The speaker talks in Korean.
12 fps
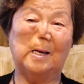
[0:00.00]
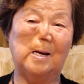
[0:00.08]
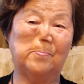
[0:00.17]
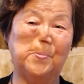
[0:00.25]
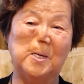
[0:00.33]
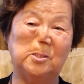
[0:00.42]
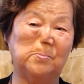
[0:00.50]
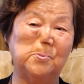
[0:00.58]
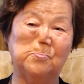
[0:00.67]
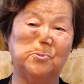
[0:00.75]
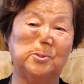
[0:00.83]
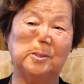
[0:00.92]
아,
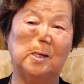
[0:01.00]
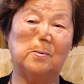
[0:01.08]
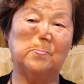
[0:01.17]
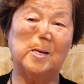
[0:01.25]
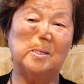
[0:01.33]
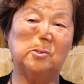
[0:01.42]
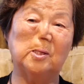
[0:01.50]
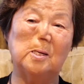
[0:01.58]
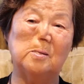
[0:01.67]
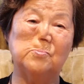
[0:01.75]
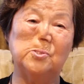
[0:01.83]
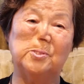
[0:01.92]
빠짐없는 사람이 한
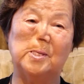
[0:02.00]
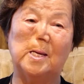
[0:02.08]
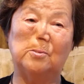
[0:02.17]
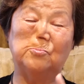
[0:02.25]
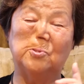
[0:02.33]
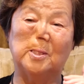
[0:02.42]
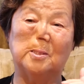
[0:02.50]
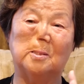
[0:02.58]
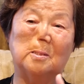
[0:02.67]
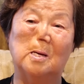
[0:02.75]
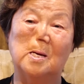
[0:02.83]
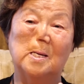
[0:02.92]
사람은 내 눈에는
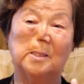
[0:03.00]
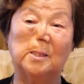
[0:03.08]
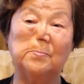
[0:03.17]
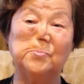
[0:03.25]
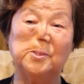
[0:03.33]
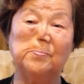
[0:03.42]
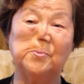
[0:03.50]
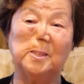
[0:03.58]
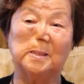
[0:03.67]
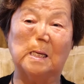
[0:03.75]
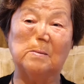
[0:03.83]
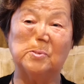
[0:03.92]

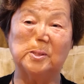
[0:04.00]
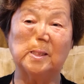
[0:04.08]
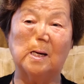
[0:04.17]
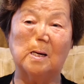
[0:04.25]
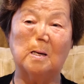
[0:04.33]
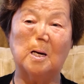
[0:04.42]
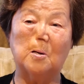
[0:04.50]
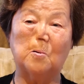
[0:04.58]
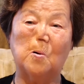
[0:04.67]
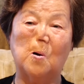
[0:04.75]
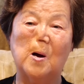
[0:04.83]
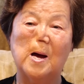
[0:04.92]
김지미를 닮은 사람 같고
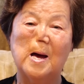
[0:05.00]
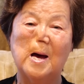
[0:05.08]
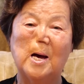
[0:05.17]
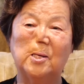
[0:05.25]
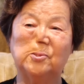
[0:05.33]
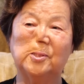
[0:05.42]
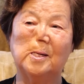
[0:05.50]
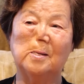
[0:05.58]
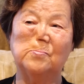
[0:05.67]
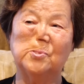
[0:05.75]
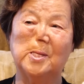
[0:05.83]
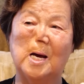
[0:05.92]
음. 한
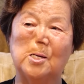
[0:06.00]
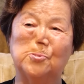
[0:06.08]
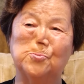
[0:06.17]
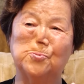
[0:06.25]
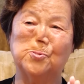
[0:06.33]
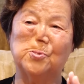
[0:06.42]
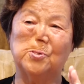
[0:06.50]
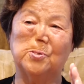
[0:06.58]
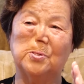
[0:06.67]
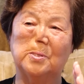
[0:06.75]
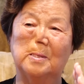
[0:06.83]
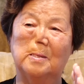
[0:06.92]
사람은 아주
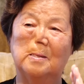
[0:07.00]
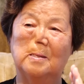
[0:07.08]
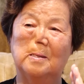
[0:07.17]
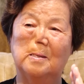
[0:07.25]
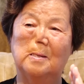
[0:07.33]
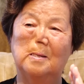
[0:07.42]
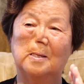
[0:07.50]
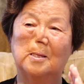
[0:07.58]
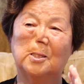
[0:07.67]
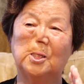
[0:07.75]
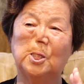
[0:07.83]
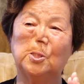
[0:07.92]
그
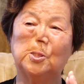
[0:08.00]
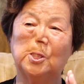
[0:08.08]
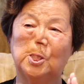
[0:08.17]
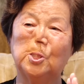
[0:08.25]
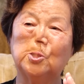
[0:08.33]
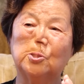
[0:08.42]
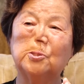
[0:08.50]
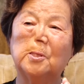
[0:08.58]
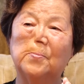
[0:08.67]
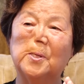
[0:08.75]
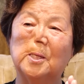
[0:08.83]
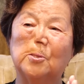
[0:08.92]
키, 키,
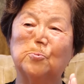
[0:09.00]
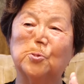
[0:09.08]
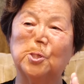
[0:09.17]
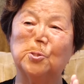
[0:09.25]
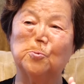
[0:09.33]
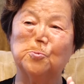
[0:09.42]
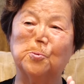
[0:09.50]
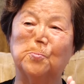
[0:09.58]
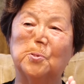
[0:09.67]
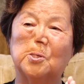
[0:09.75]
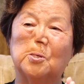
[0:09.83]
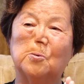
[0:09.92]
그때만 해도 키도
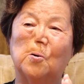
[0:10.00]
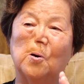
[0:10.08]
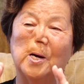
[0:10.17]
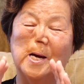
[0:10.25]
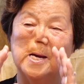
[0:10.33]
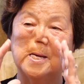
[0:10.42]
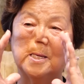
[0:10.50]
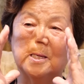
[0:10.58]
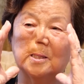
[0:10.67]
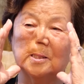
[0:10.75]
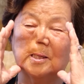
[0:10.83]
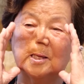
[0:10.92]
좀 크고
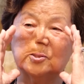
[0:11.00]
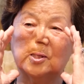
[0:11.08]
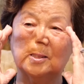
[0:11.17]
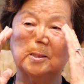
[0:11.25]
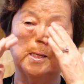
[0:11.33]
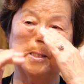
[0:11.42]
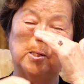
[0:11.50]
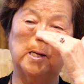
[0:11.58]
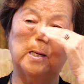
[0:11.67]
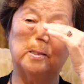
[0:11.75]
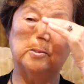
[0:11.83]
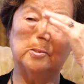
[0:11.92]
이렇게 상당히
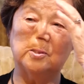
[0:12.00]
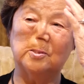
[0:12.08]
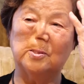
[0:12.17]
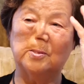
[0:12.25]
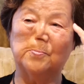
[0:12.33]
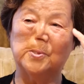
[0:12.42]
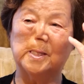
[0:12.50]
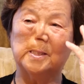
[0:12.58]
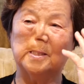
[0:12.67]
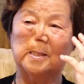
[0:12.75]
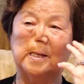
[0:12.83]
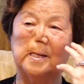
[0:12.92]
야, 이, 예, 예, 뭐라
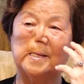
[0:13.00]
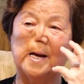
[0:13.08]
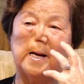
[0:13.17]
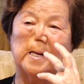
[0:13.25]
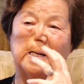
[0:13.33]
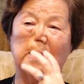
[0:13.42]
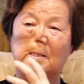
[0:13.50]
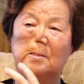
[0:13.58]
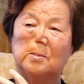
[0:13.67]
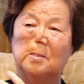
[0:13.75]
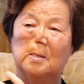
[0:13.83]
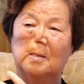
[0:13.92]
그럴까 약간